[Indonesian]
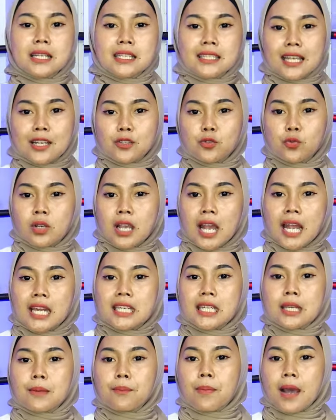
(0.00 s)
bisa juga
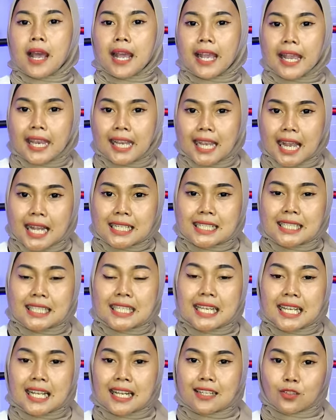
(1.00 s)
dipakaikan
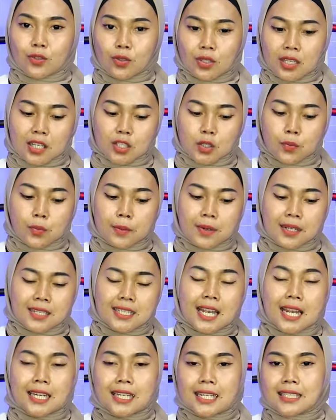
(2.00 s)
single shoot ya sobat
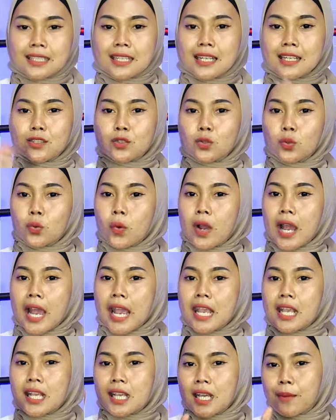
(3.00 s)
builders. Jadi
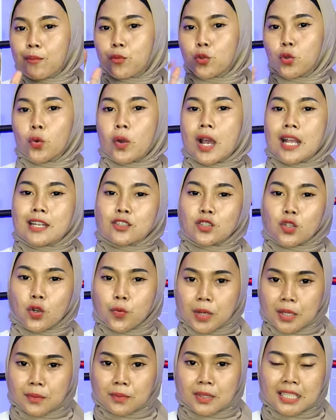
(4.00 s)
sesuai kebutuhan
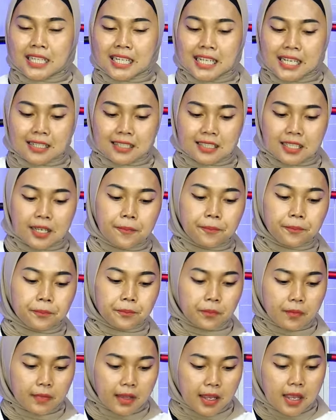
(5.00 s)
sobat builders.
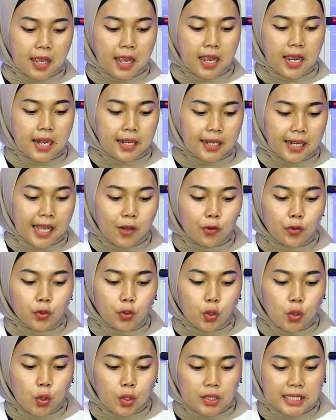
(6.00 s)
Nah,
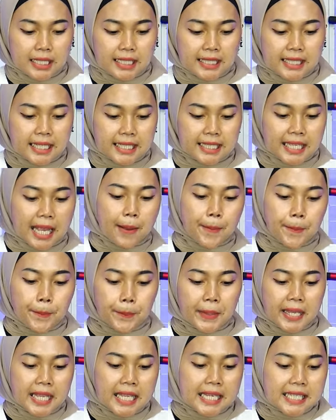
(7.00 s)
untuk sisi
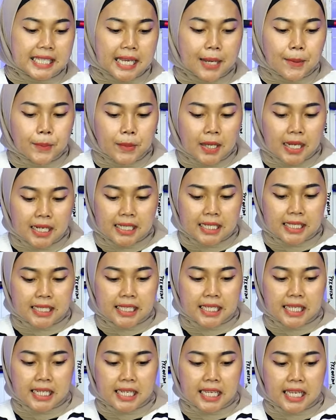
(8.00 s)
samping chamber di
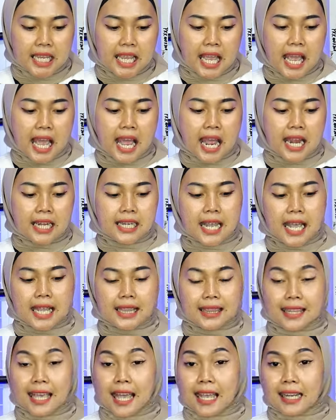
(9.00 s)
sini ada
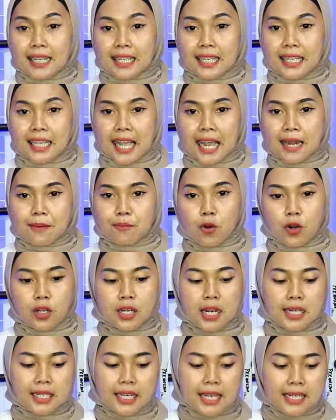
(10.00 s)
tarikan
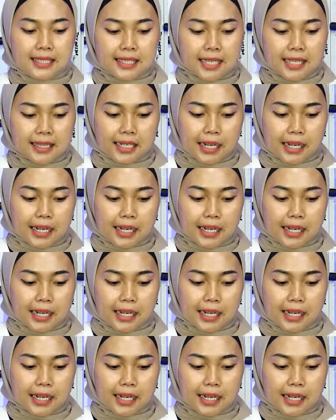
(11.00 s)
modelnya set